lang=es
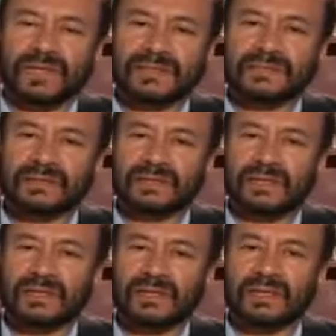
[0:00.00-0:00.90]
se
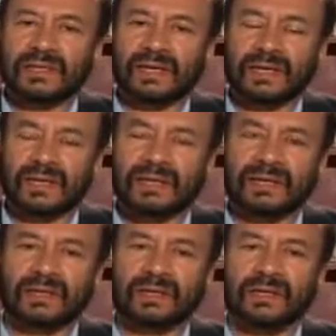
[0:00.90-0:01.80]
entiende que
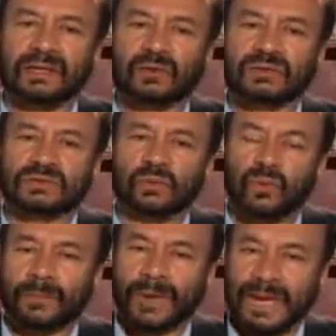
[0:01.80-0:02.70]
eh, los
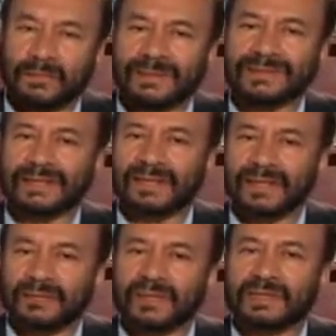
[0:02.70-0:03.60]
culpables de
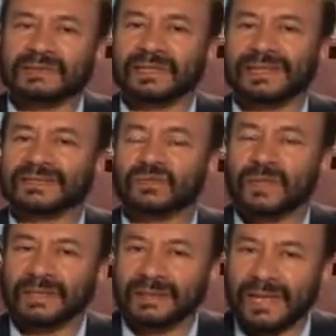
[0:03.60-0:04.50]
crímenes de lesa
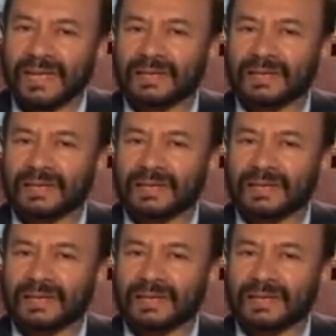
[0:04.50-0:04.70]
humanidad,